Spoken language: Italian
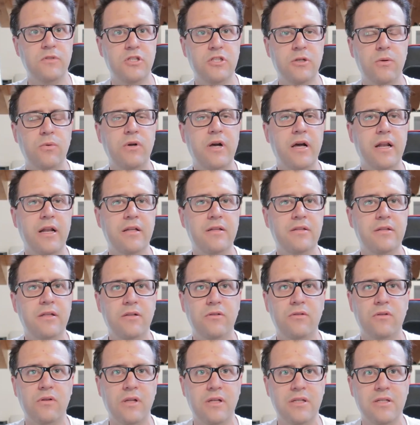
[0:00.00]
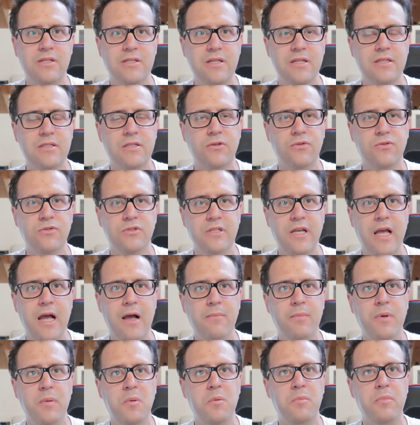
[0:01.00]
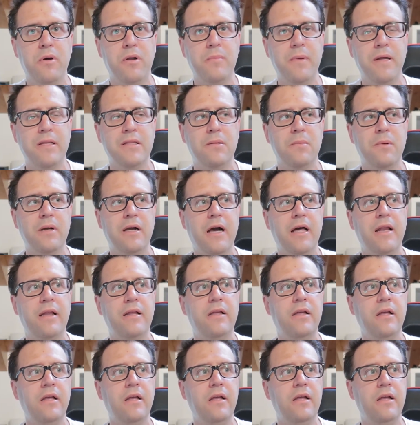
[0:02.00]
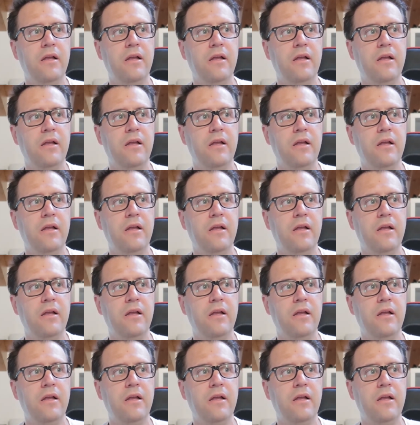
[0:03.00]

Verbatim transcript: diciamo garantita una distanza così ampia mi permette magari